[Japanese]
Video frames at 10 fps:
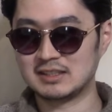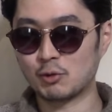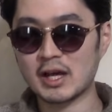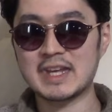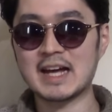
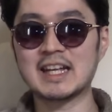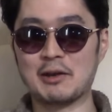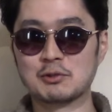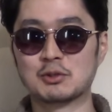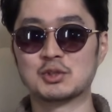俺は嫌
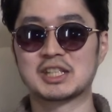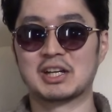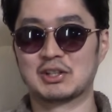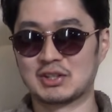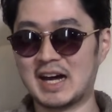だよ正直
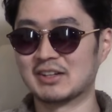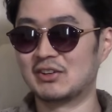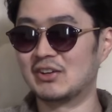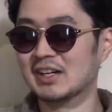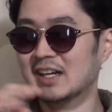言うとあ
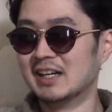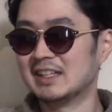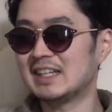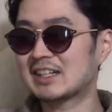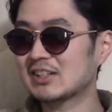の
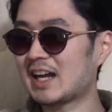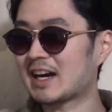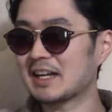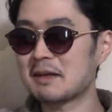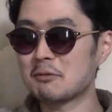いくら
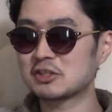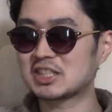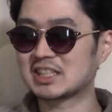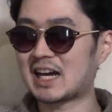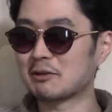金持
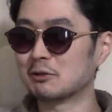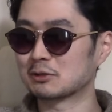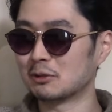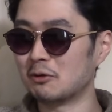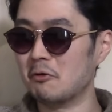ちだろ
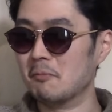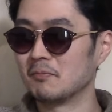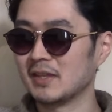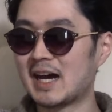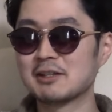うと
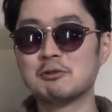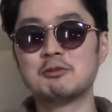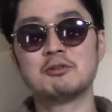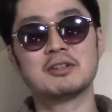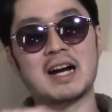あ
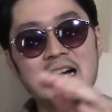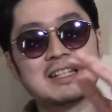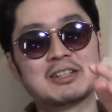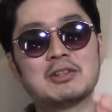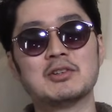の
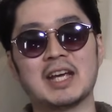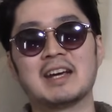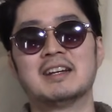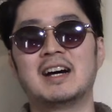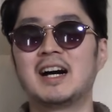環境
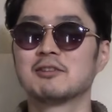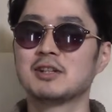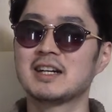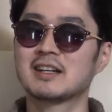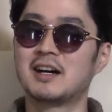であ
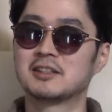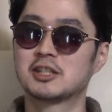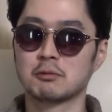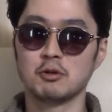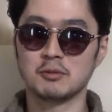のなんか
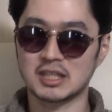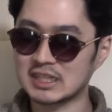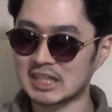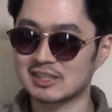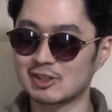乳首を見せ
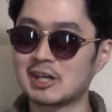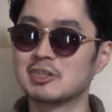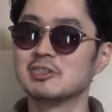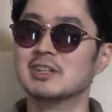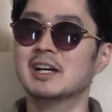なさいとか
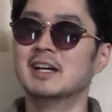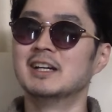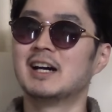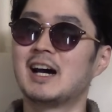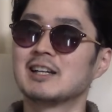いう
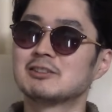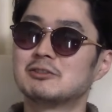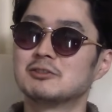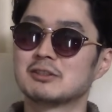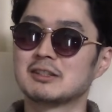あ
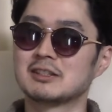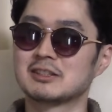の